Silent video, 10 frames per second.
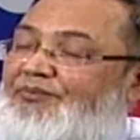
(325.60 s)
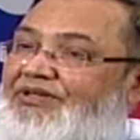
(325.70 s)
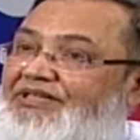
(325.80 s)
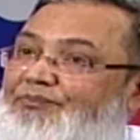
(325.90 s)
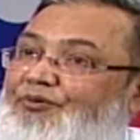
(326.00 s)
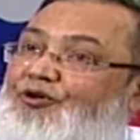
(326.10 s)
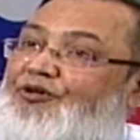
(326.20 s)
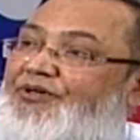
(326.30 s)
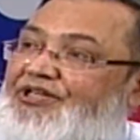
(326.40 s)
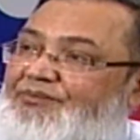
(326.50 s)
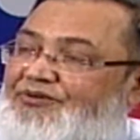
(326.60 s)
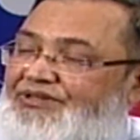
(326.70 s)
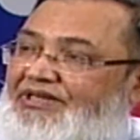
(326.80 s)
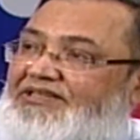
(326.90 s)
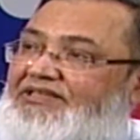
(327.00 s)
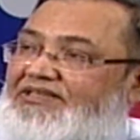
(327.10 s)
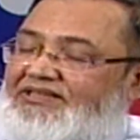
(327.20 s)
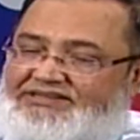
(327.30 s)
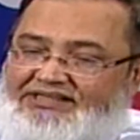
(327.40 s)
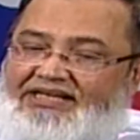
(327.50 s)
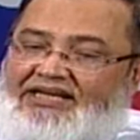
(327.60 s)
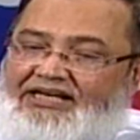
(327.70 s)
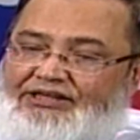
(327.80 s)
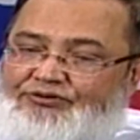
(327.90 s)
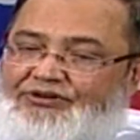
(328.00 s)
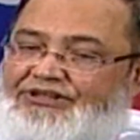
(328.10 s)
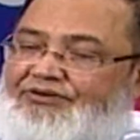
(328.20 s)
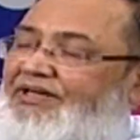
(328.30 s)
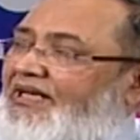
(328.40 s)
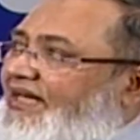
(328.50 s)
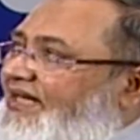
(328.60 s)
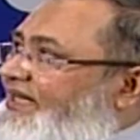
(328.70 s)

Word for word: বলি কি পনেরো মিনিটের মধ্যে ডাক্তারদের কাছে চলে যাও এখানে